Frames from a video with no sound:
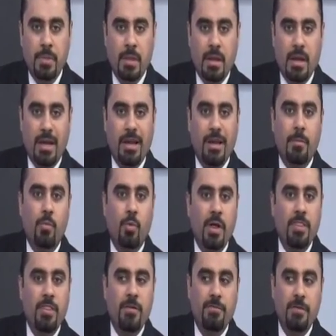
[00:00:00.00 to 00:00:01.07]
الى
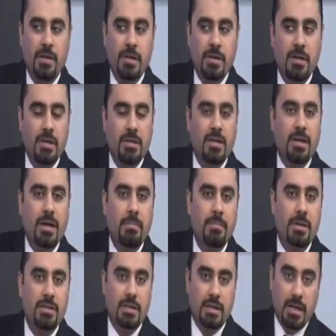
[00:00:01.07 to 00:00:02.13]
الموظف اللي يريد
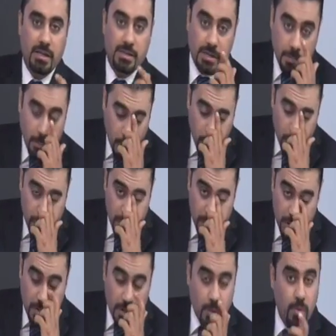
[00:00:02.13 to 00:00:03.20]
يكمل دراسه بحجه
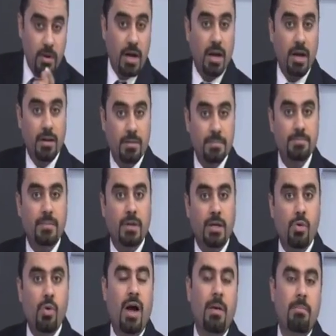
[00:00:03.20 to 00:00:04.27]
انه راح
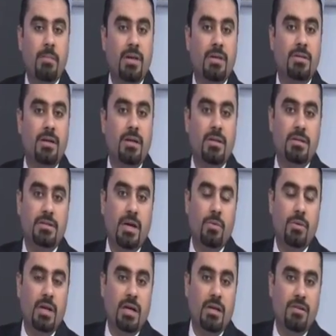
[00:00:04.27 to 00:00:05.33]
يحمل
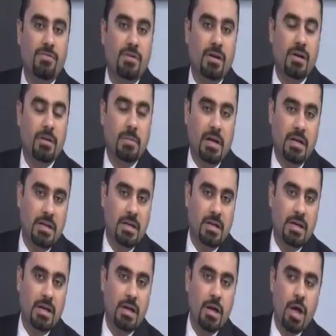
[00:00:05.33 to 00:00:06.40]
الدوله نفقه
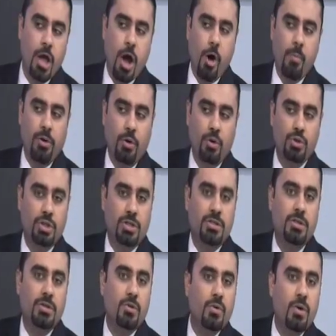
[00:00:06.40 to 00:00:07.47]
ماليه او بحجه
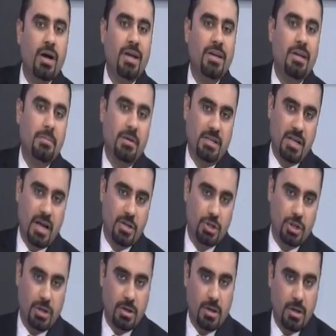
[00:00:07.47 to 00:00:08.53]
انه احنا
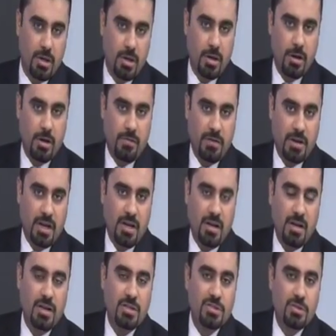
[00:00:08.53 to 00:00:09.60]
محتاجين
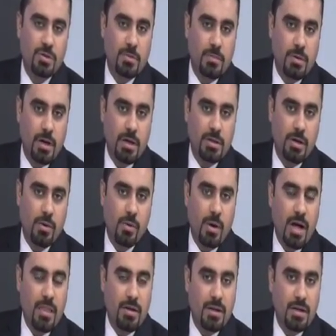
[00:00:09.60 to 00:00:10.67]
فهنا نجزم انه
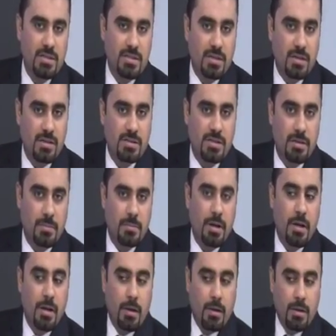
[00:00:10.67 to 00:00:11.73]
هذا رئيس القسم
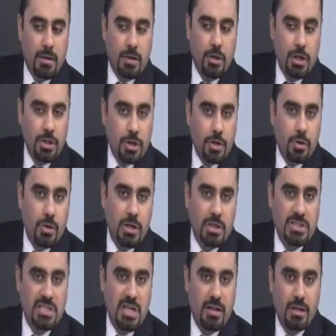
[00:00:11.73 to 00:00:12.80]
يدري كل
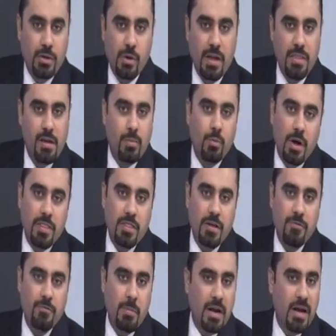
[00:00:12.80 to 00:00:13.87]
جزيان انه هذا
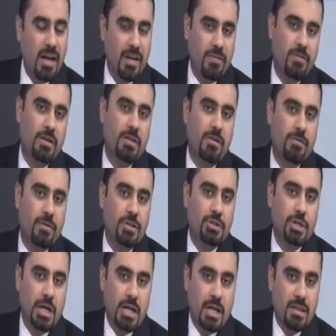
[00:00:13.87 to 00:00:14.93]
الموظف ما راح يفيده في
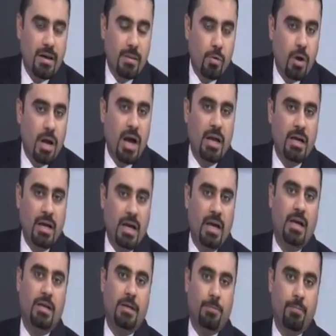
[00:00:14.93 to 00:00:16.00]
شيء اذا بقى على حاله